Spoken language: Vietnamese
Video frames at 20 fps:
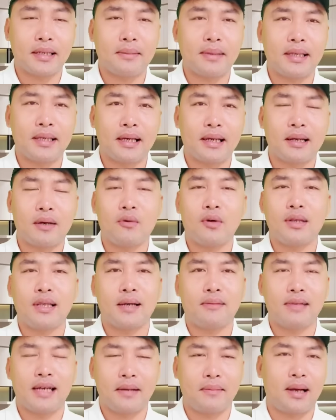bây giờ đâu có
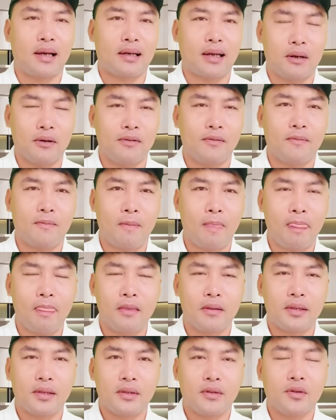dám ra mặt đâu ừ.
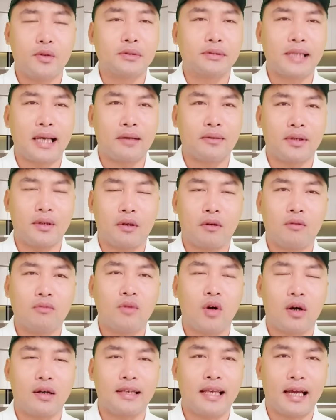dù sao thì cũng
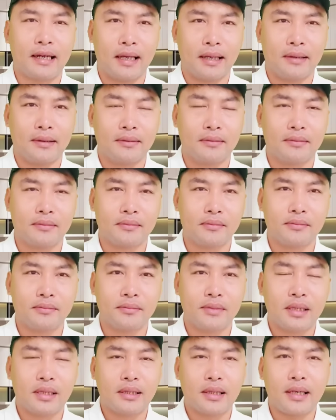còn gia đình ừ.